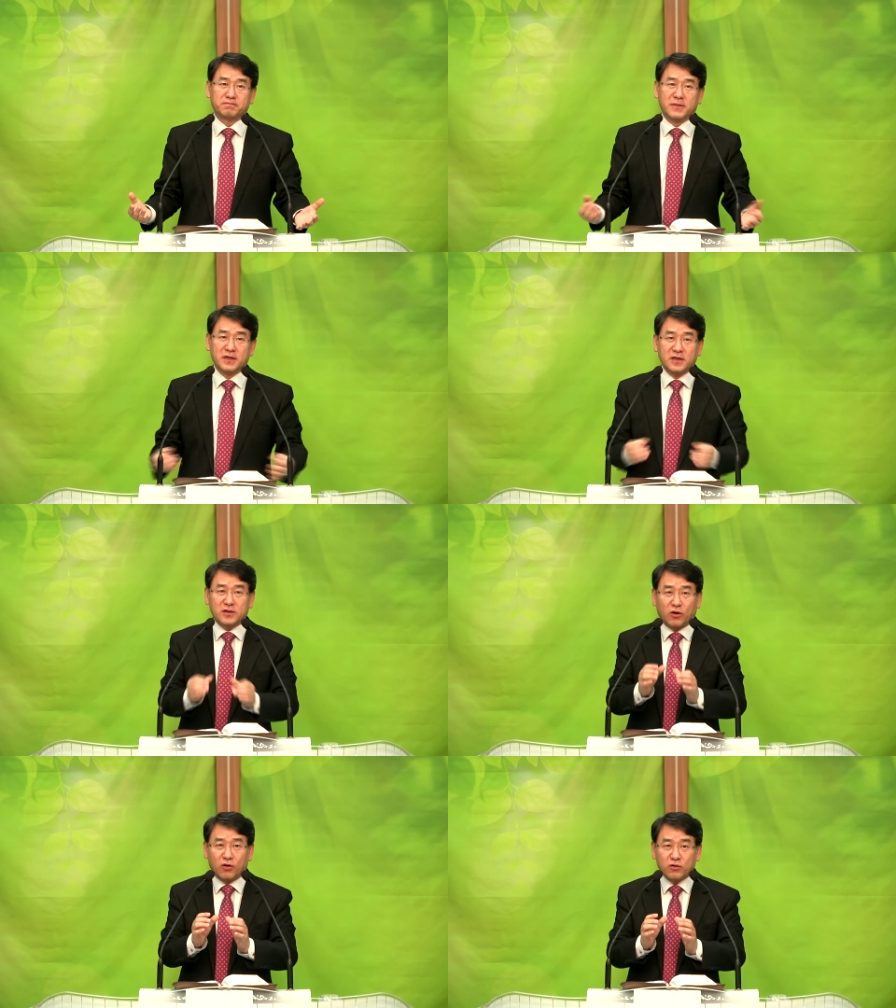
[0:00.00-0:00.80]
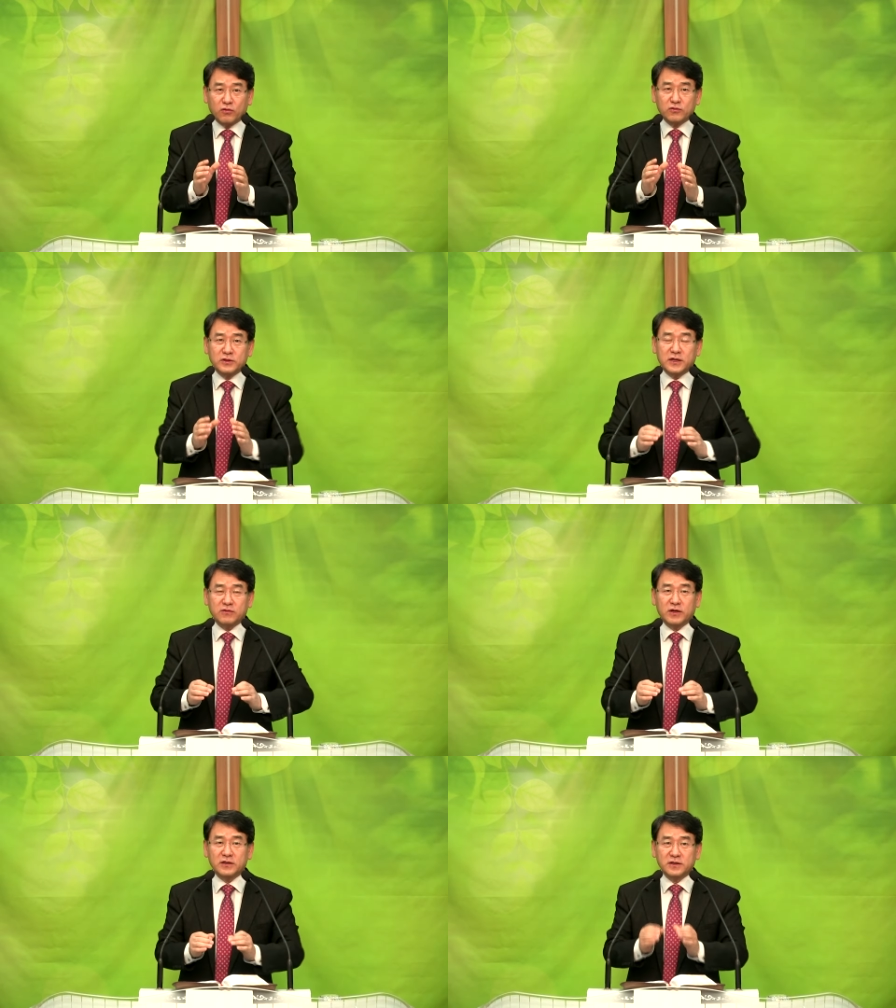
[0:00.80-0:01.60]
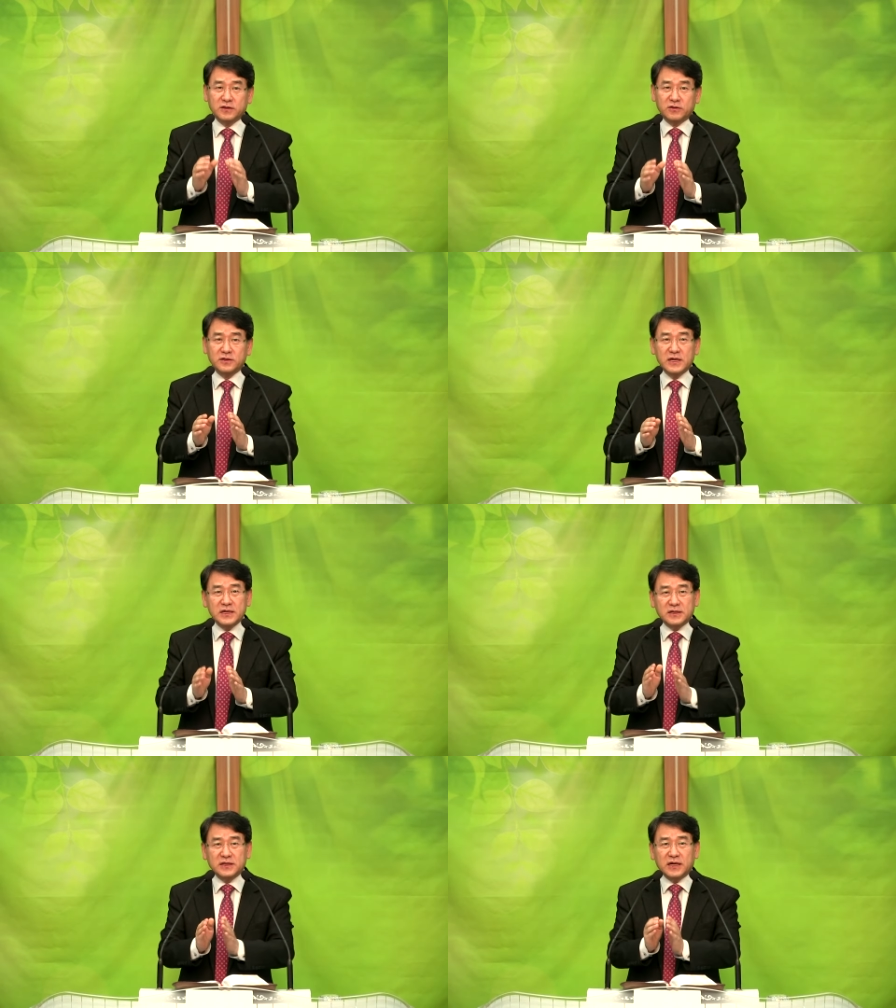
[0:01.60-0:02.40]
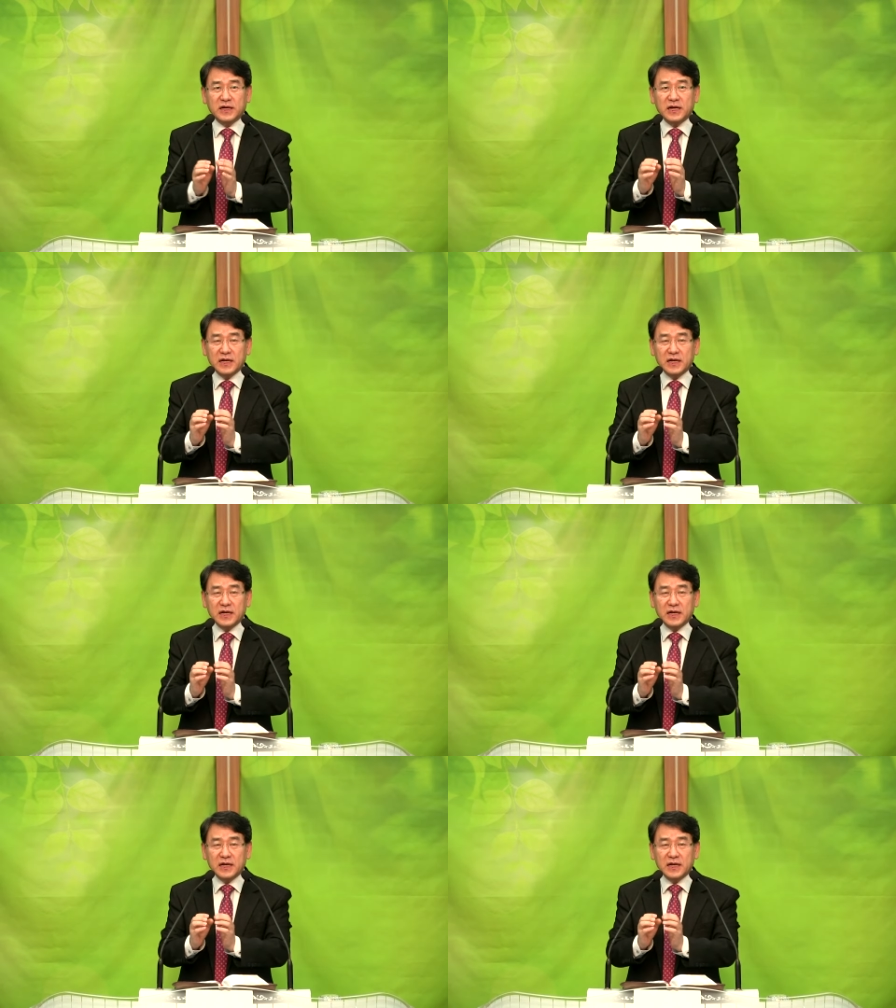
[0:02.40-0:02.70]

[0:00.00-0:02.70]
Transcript: 이 더러운이라고 하는 이건 그냥